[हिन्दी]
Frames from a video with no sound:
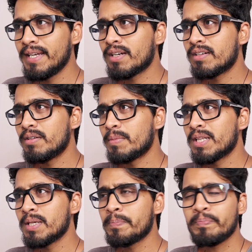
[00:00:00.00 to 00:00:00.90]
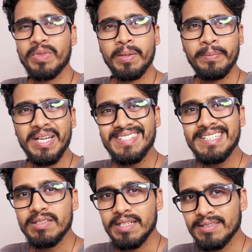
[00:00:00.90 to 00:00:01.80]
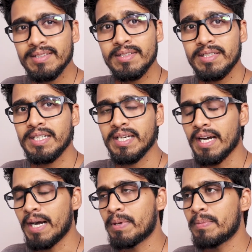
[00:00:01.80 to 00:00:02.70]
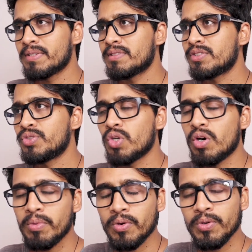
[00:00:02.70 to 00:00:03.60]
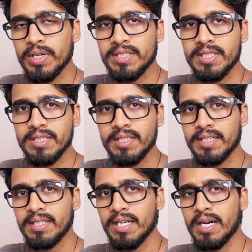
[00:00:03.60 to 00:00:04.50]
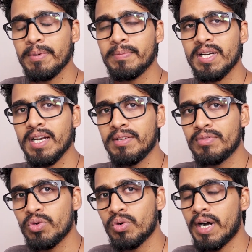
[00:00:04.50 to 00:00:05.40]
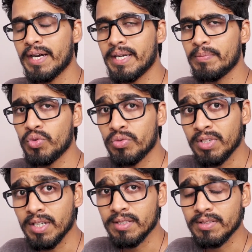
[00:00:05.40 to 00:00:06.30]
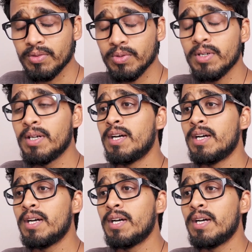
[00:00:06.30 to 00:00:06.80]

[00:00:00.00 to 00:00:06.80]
एक मतलब बेसिक नेसेसिटी है आपके पास एक जॉब होना चाहिए ताकि आप अपने लाइफ को आगे मूव करा सको